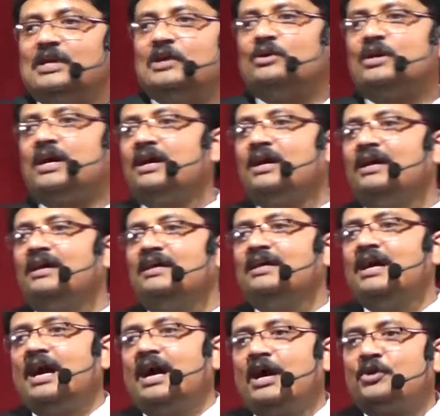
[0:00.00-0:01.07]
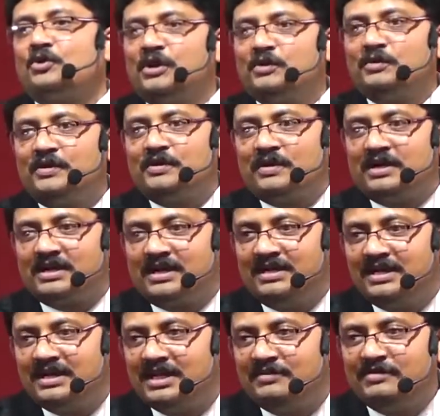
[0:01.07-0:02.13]
గనుక అక్కడున్నటువంటి
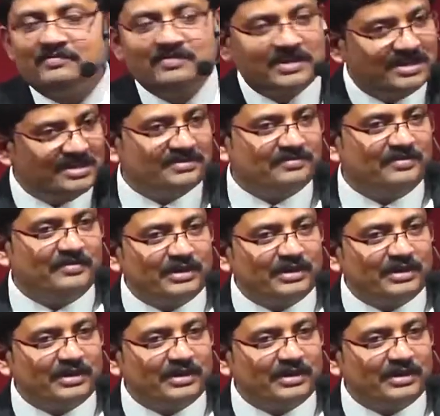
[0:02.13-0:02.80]
వాటన్నిటిని వివరించి